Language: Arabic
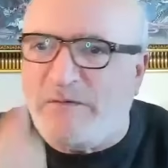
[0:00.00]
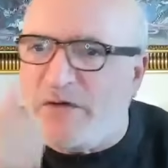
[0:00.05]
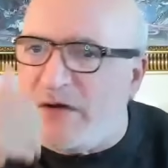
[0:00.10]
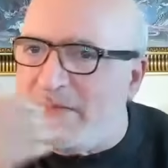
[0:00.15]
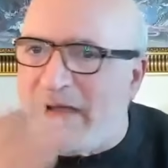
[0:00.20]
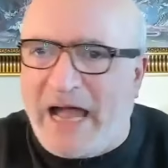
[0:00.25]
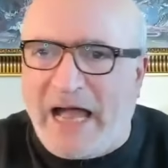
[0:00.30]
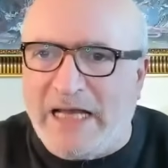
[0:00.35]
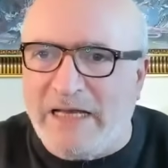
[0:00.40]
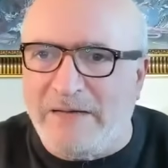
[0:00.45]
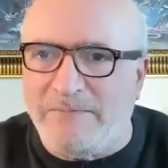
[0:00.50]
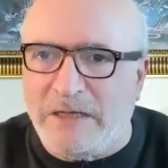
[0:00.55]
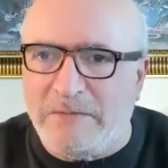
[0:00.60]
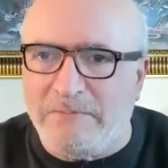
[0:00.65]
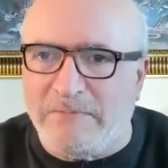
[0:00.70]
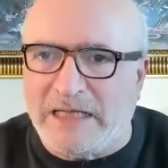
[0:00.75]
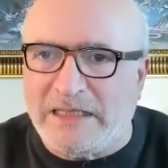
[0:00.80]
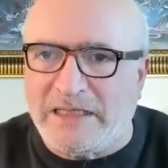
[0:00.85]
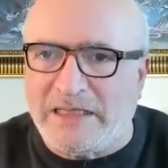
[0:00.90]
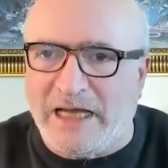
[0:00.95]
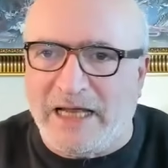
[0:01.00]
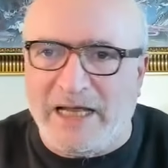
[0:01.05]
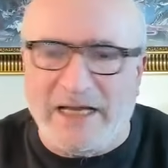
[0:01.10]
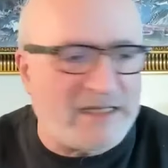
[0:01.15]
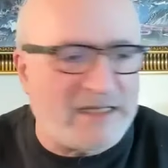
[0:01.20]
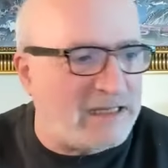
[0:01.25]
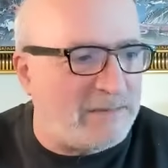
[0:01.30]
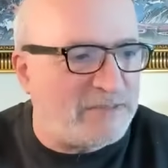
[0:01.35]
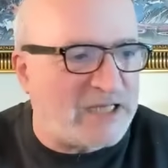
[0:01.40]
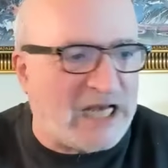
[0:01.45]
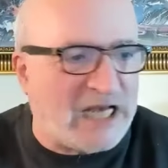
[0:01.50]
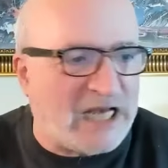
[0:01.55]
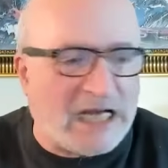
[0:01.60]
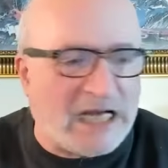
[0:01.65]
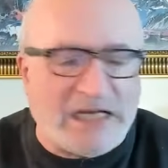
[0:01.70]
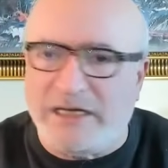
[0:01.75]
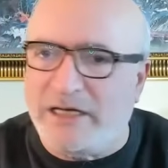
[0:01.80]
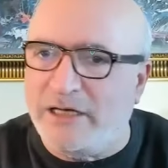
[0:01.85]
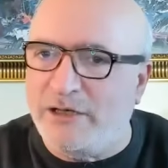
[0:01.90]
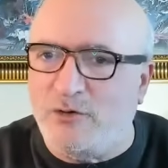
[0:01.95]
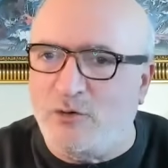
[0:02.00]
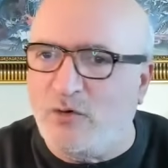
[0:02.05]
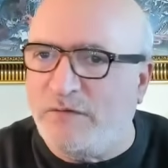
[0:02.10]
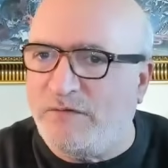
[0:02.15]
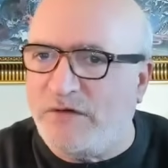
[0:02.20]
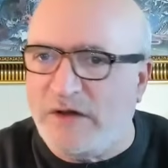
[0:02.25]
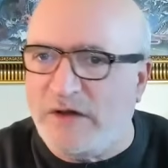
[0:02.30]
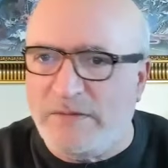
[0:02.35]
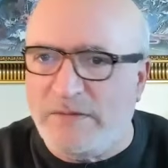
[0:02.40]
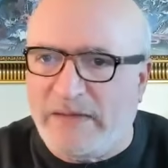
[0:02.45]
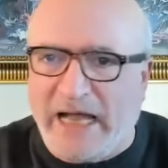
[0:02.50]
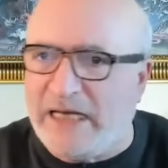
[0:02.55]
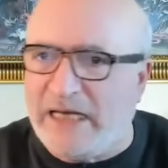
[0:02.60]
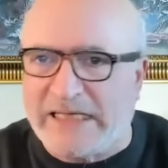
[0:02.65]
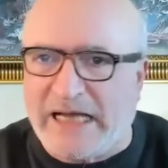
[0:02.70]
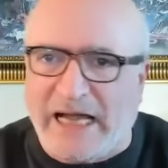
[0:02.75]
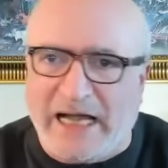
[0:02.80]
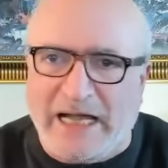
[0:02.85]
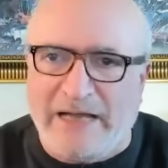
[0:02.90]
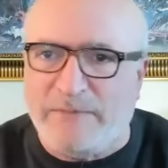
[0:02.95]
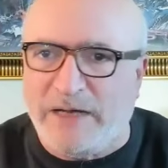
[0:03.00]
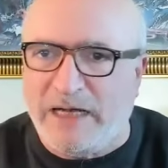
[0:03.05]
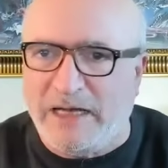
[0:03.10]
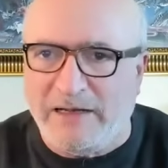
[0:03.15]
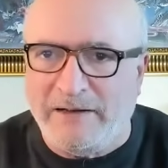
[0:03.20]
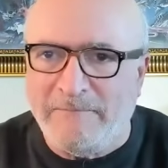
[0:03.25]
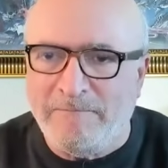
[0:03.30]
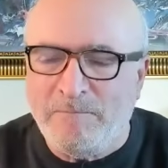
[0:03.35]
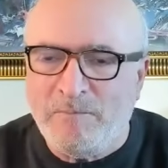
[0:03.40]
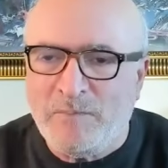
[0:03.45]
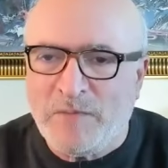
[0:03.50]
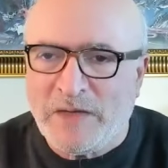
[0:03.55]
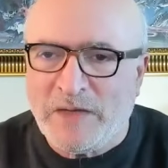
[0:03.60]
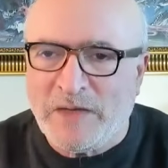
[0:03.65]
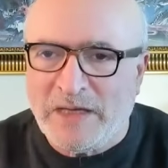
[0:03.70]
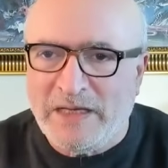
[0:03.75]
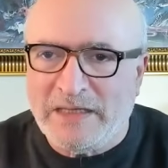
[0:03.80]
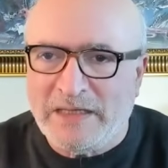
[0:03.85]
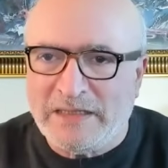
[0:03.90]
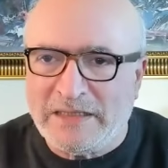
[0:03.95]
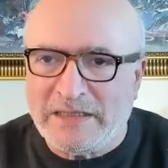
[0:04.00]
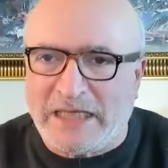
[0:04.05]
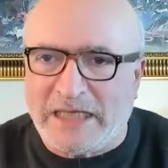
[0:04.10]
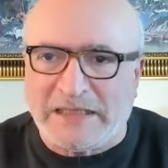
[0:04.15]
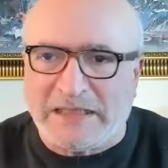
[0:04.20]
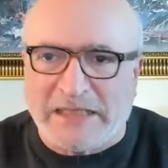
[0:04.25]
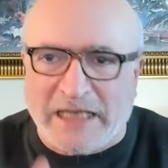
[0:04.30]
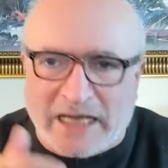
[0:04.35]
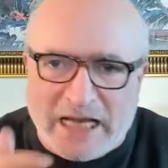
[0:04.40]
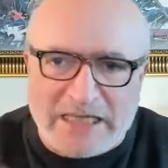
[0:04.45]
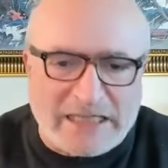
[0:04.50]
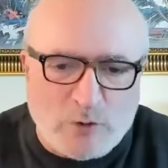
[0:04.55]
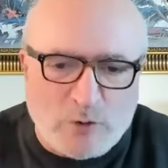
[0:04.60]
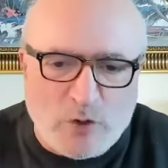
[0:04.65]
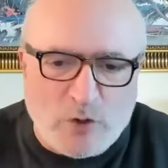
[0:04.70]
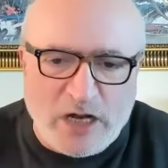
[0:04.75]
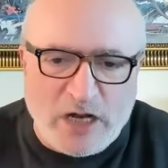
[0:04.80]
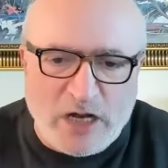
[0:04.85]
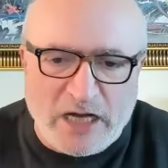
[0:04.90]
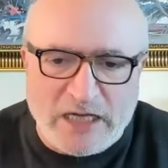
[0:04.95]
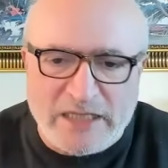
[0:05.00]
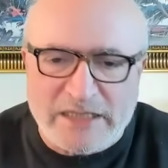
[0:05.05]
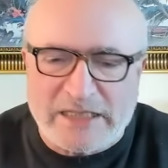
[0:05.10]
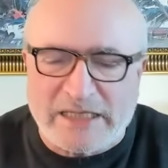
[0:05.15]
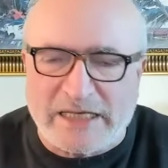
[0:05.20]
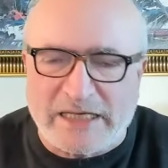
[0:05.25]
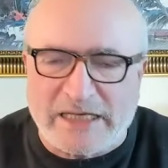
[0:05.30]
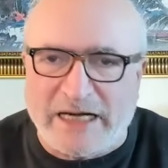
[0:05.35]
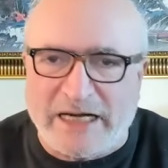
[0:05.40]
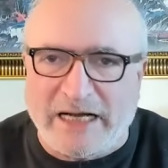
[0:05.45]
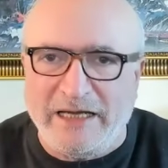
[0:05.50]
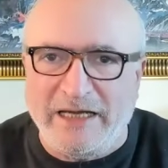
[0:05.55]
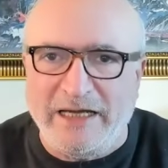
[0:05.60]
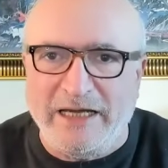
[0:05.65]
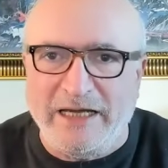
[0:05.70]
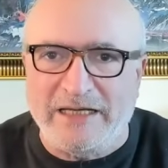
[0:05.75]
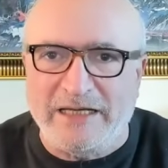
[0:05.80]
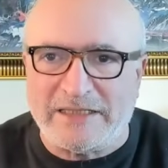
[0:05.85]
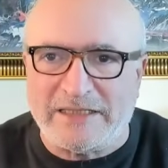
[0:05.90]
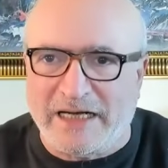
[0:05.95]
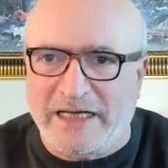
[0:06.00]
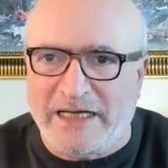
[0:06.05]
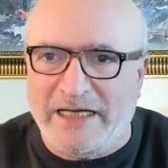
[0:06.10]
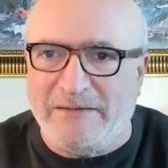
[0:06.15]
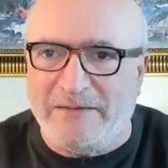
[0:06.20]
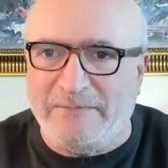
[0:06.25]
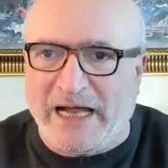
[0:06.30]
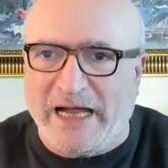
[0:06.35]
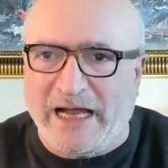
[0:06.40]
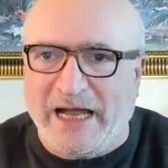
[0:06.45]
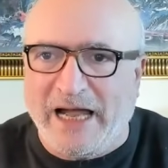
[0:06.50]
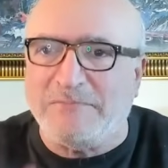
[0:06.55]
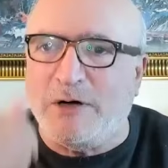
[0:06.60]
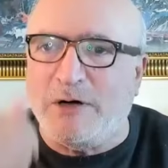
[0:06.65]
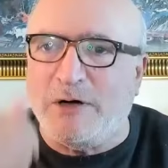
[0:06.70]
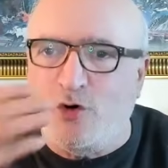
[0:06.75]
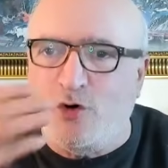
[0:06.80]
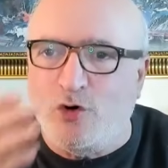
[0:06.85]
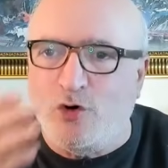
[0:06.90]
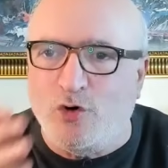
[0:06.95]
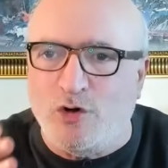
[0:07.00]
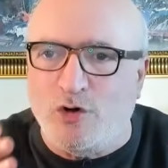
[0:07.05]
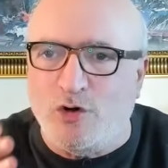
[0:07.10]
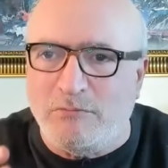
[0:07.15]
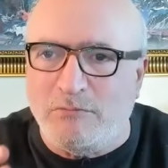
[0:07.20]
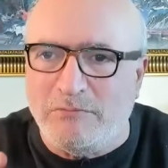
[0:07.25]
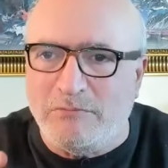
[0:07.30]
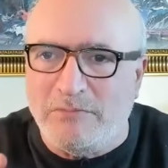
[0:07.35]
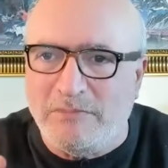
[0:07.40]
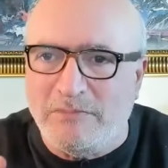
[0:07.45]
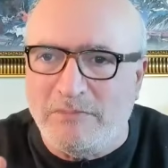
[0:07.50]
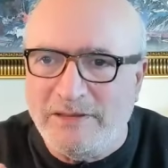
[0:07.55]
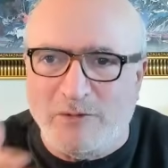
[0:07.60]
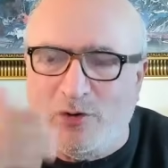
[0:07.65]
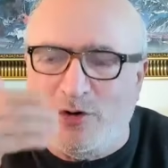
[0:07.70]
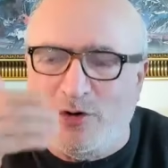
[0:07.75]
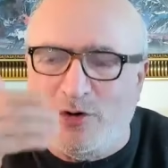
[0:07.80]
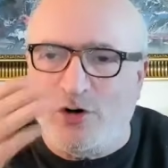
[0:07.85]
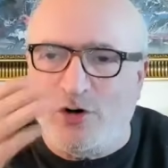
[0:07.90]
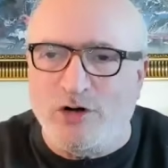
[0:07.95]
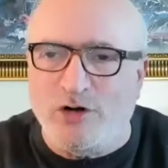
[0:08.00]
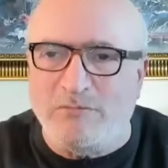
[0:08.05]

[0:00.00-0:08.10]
في محل بالمنطقة إذا مصدق هو في محل زعامة تتقاسمها إسرائيل إسرائيل مع أحد موهوم موهوم